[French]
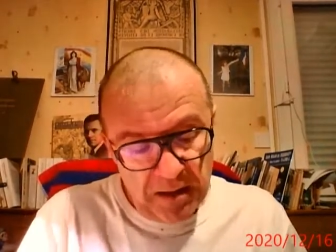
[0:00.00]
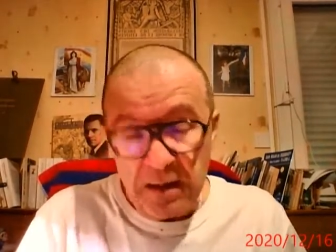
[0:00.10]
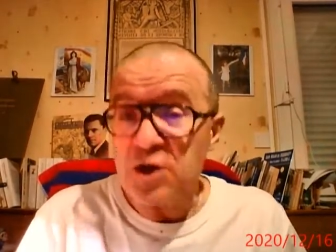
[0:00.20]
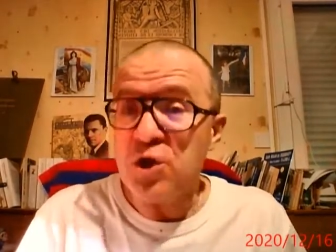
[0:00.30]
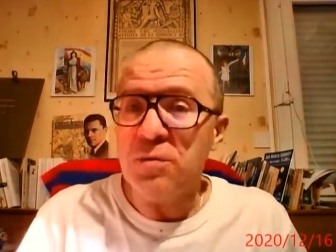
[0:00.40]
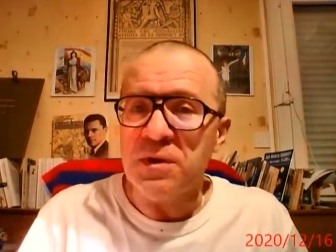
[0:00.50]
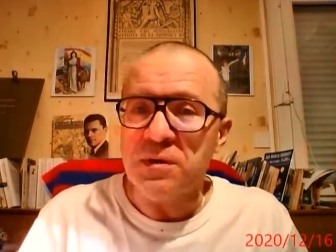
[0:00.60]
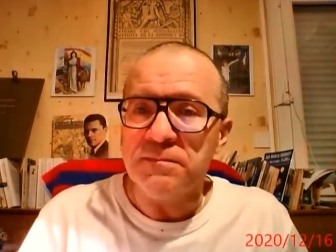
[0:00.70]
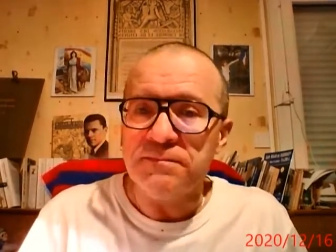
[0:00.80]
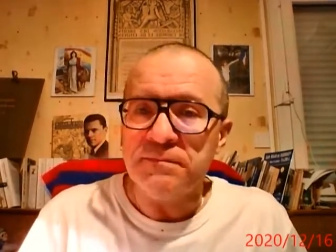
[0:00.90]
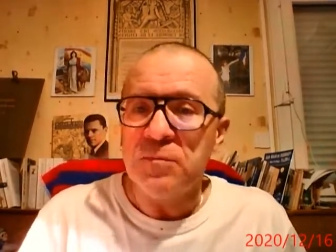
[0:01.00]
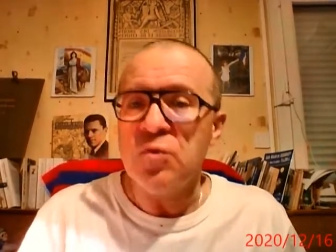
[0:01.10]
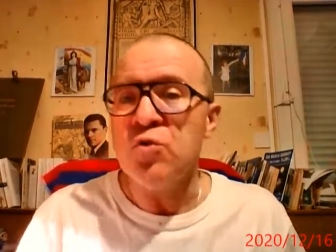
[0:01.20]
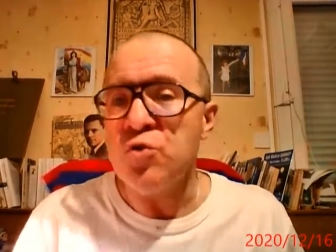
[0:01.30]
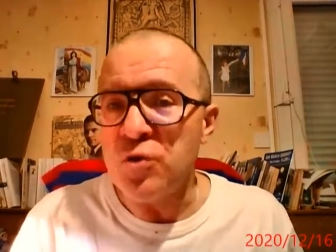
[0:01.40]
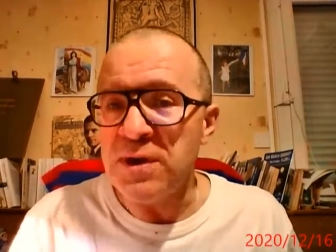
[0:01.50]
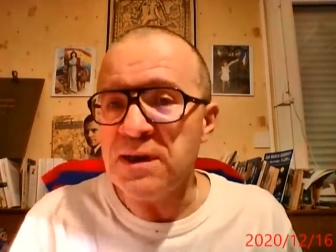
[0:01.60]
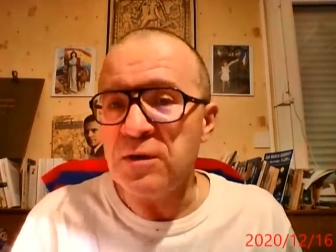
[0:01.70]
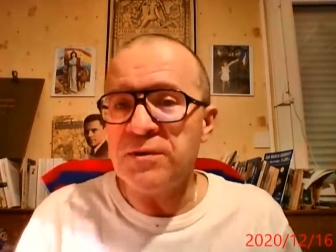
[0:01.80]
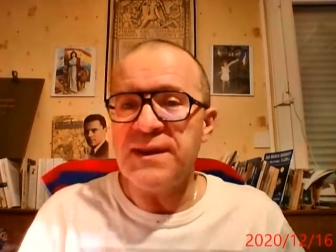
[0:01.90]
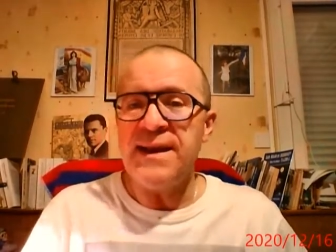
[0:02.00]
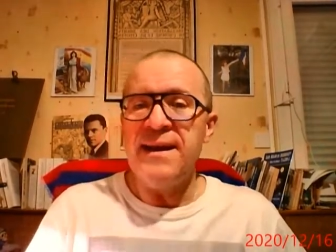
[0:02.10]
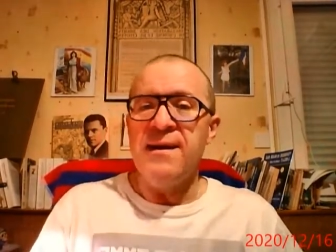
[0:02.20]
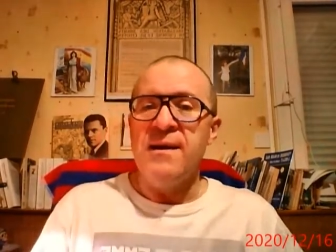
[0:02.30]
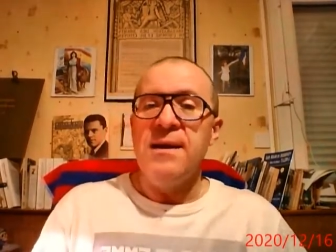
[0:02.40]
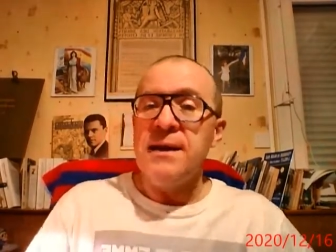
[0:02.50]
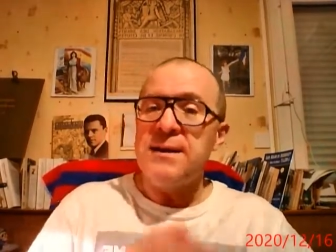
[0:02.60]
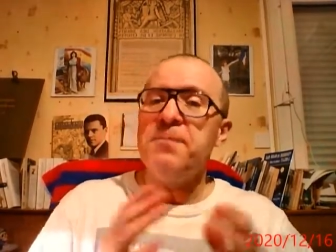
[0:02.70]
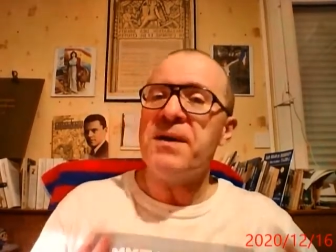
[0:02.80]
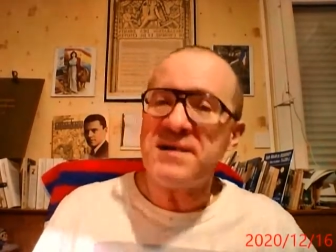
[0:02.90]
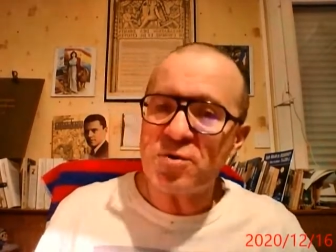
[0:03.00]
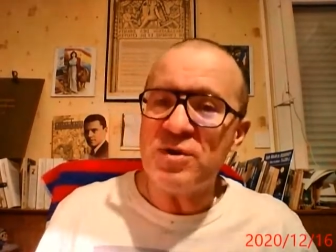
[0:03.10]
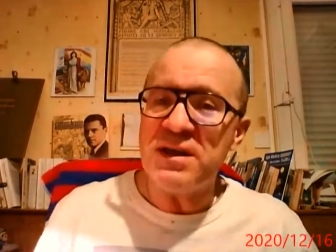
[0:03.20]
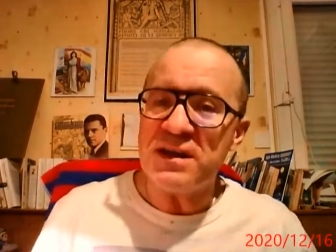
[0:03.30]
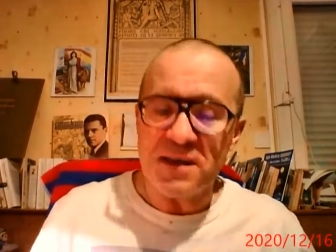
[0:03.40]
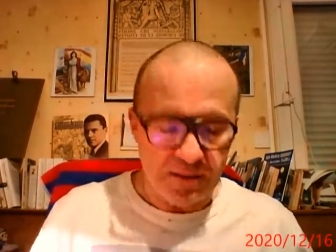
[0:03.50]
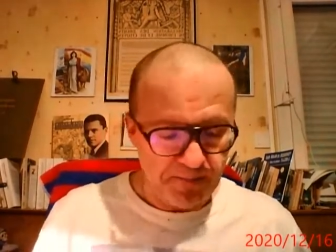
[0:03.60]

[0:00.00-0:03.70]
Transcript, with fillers: La jambe de Julien, quant à elle, était presque guérie.